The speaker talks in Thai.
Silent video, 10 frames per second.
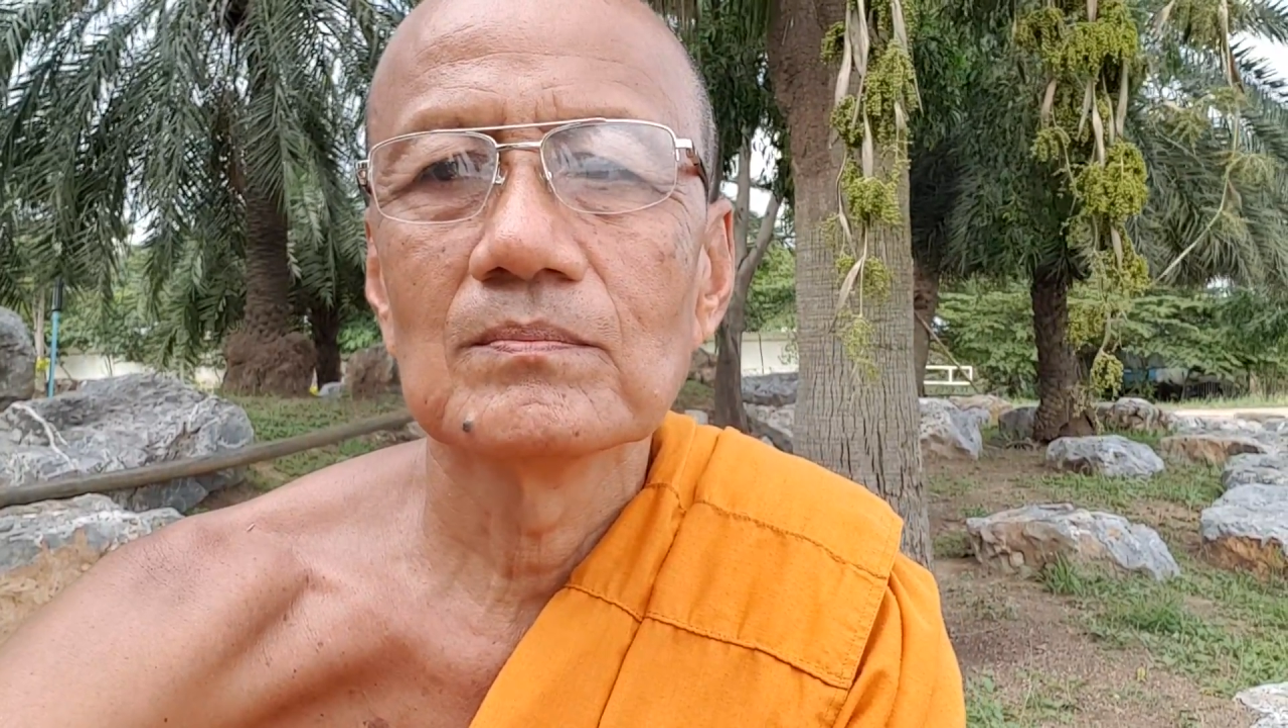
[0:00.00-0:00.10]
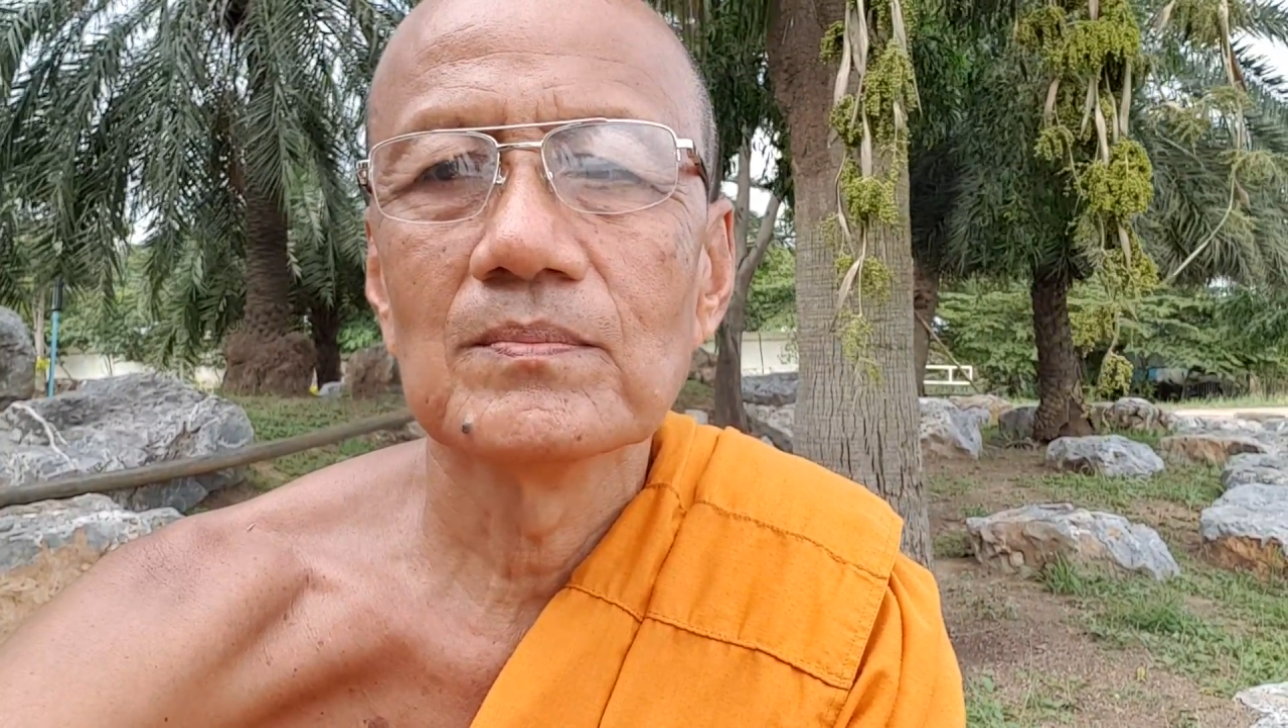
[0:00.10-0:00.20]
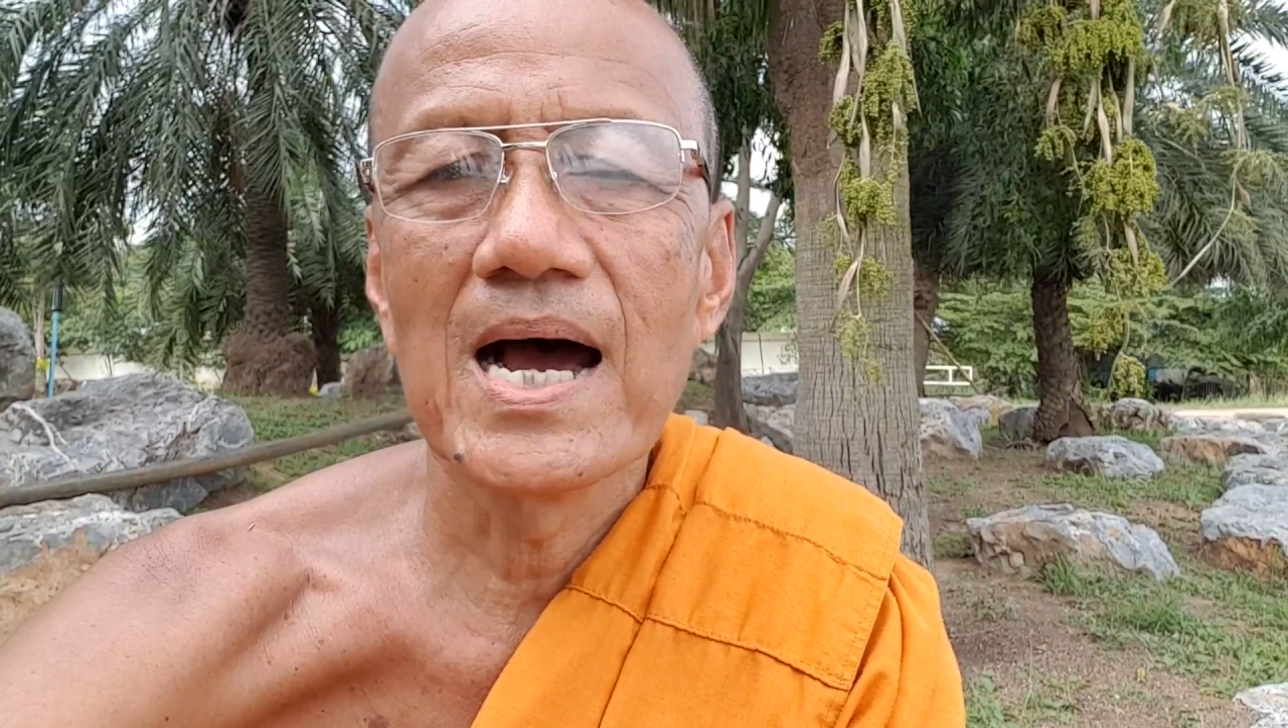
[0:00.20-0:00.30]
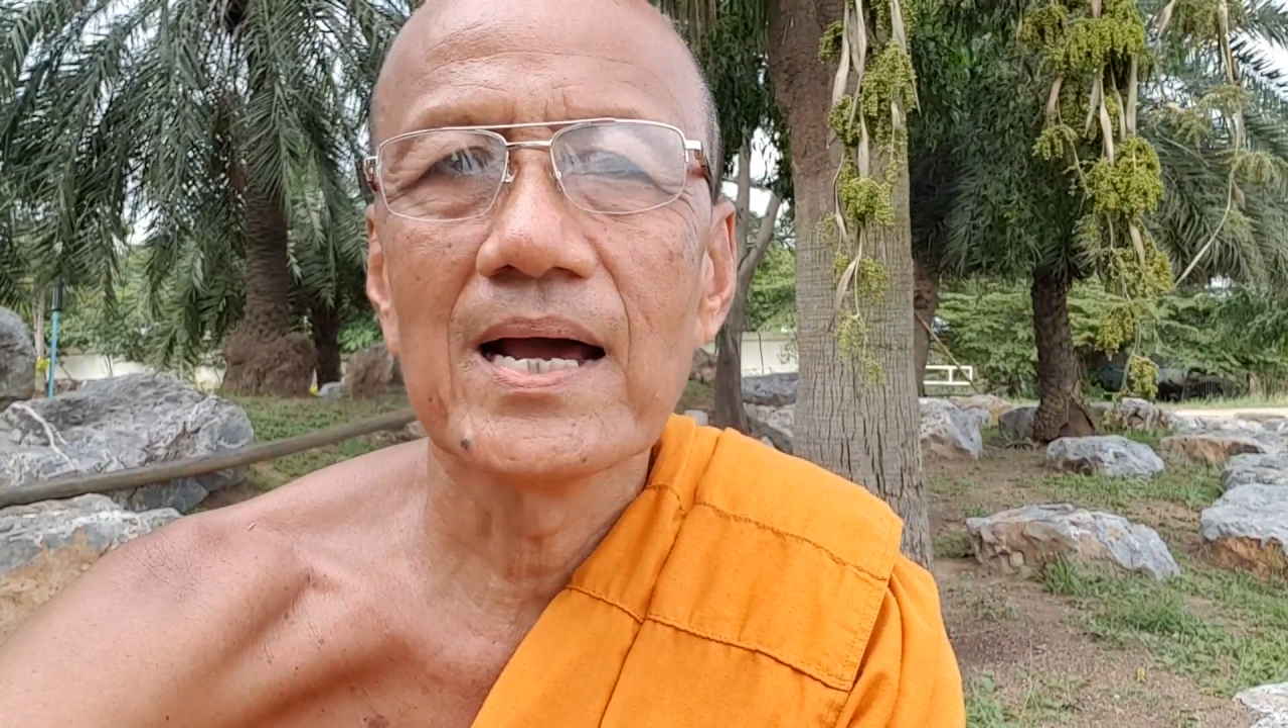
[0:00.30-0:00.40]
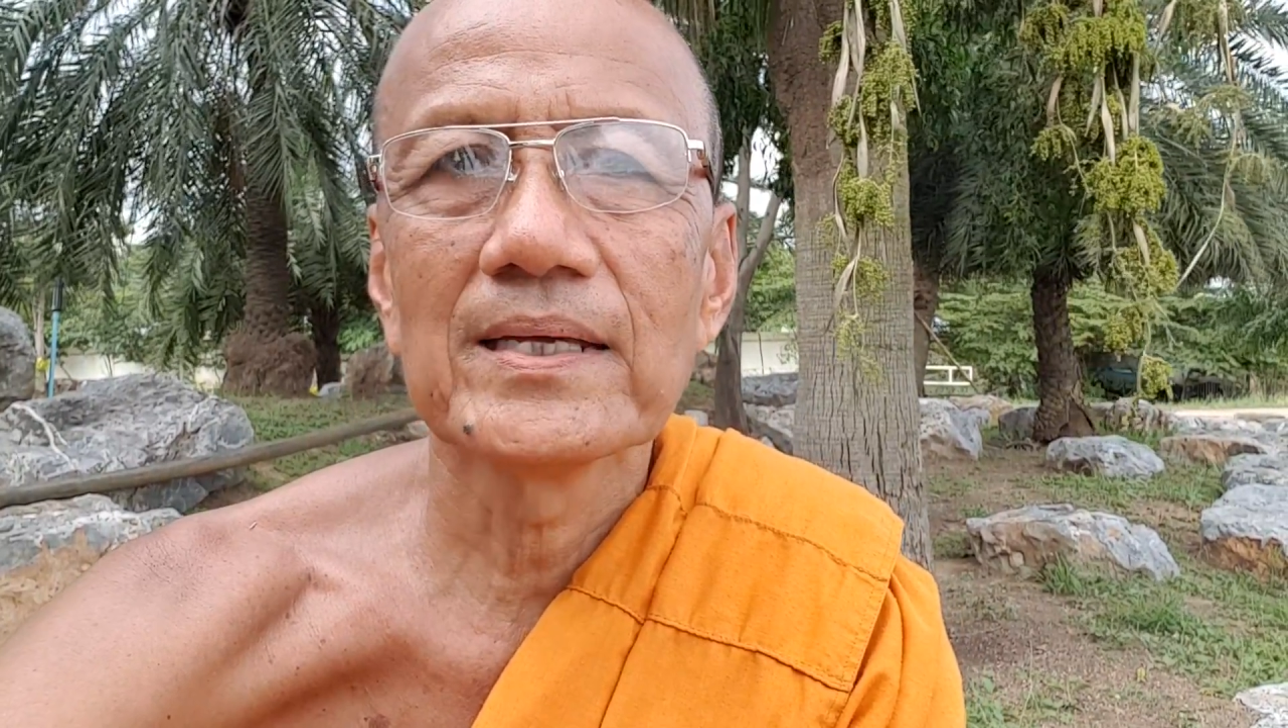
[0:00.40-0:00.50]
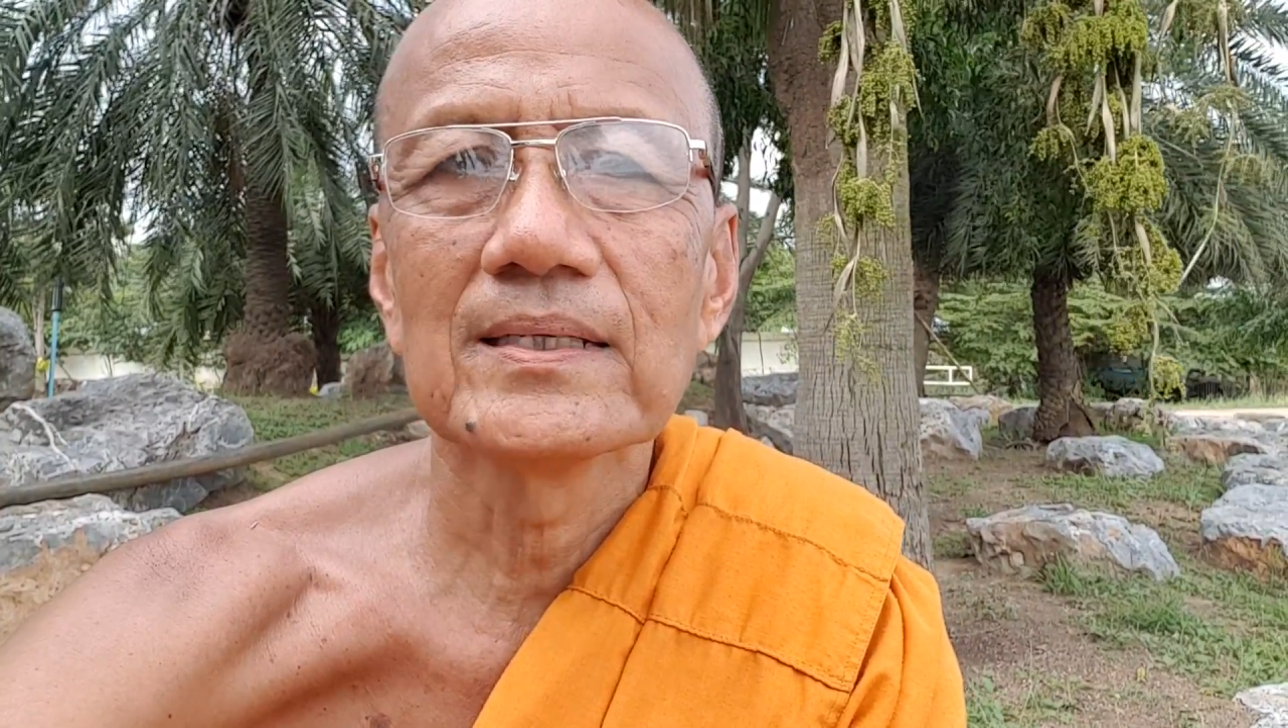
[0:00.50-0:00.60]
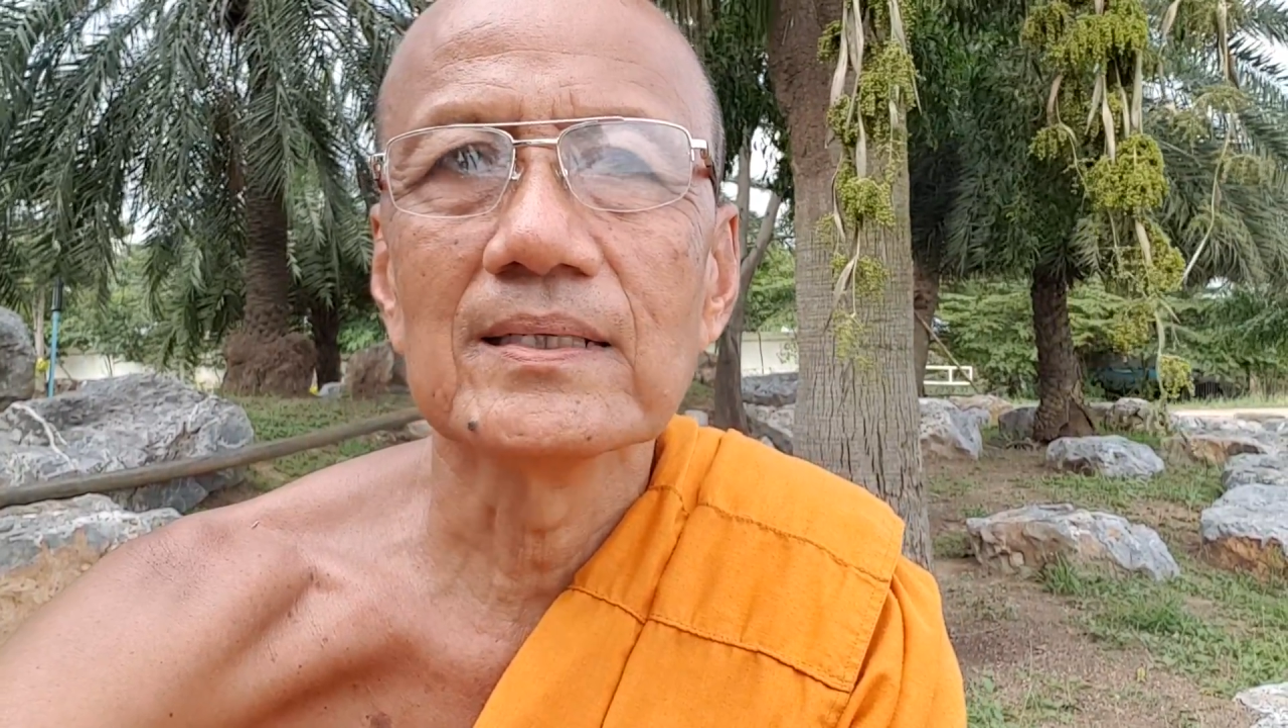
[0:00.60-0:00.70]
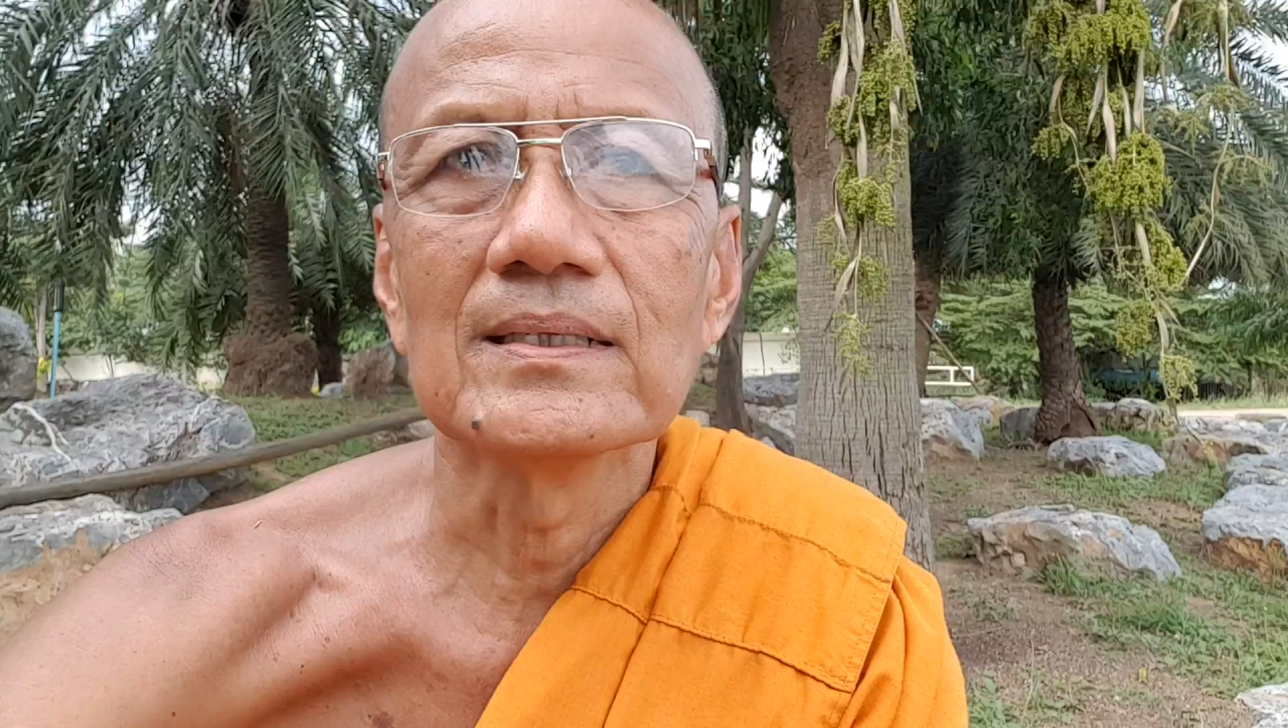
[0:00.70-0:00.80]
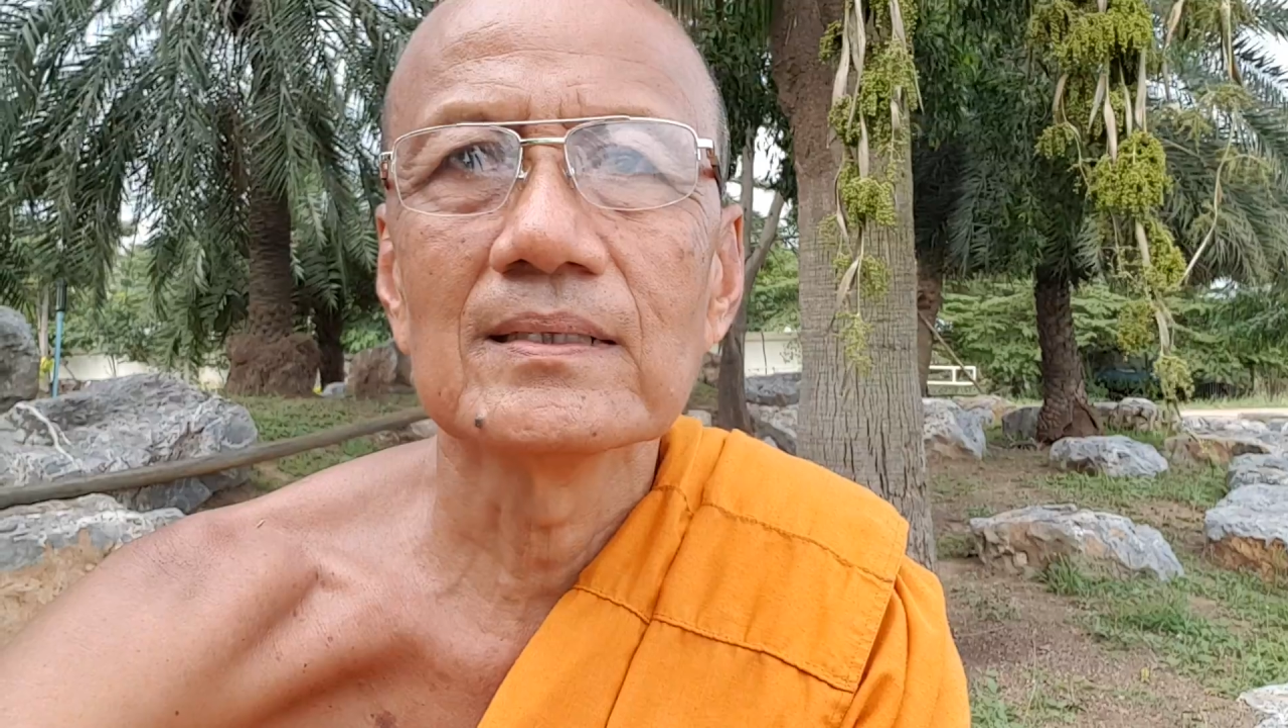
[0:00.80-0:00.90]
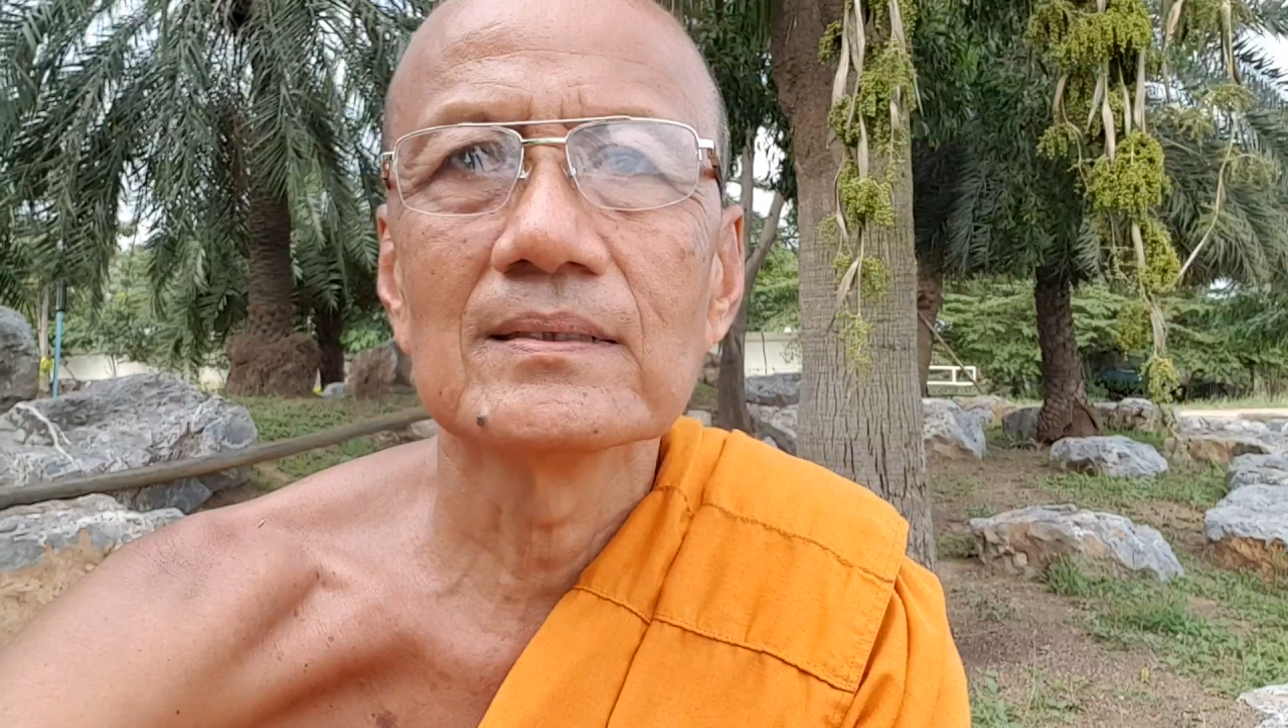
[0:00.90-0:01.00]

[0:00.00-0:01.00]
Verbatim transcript: หมายถึง